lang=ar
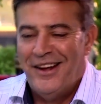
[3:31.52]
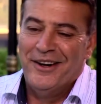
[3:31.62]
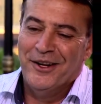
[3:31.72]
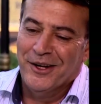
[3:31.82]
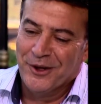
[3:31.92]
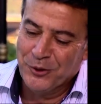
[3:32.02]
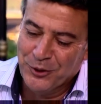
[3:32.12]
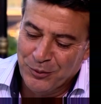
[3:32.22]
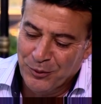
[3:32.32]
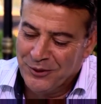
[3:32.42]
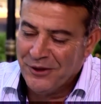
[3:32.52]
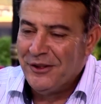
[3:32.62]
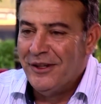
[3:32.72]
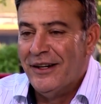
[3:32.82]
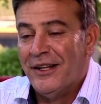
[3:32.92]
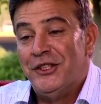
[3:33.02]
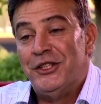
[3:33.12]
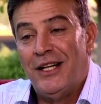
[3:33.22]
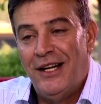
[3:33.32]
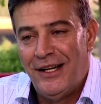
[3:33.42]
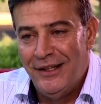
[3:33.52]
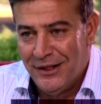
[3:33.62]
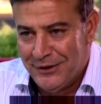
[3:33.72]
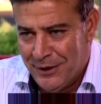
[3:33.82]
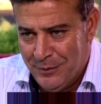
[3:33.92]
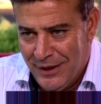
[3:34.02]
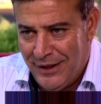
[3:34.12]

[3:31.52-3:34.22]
أنا كنت منتظر إنك تشجعني أكتر من